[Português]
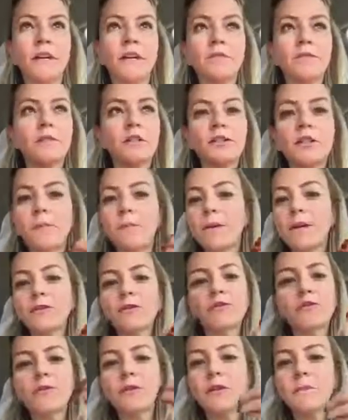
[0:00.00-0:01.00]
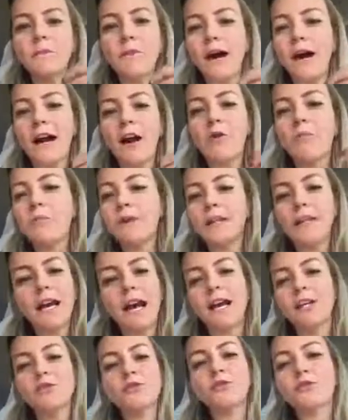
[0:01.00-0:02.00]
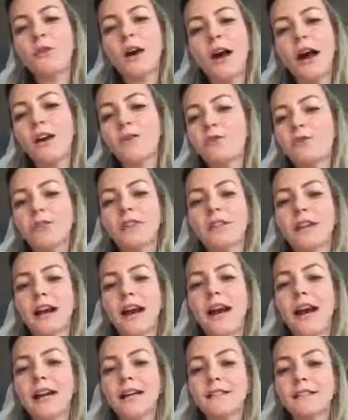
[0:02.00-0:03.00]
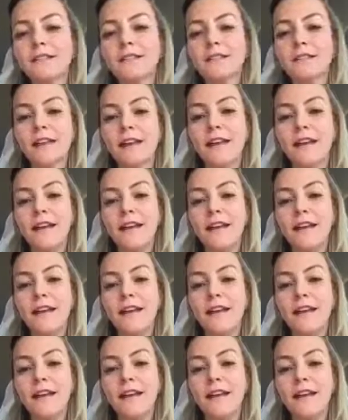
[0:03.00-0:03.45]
você já pensou em pagar o pedágio do carro de trás?